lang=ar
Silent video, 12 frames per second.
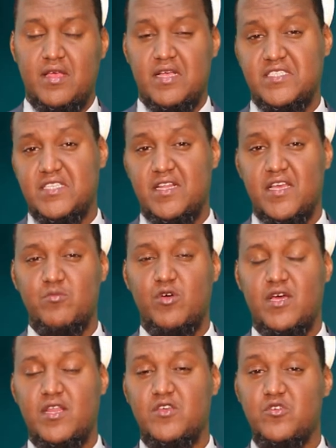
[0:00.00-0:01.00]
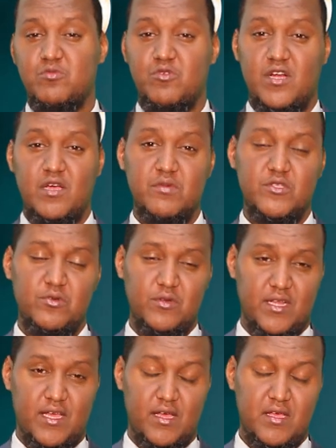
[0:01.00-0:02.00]
السلام عليكم ورحمة
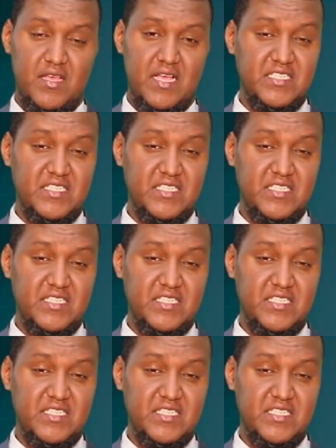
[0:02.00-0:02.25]
الله،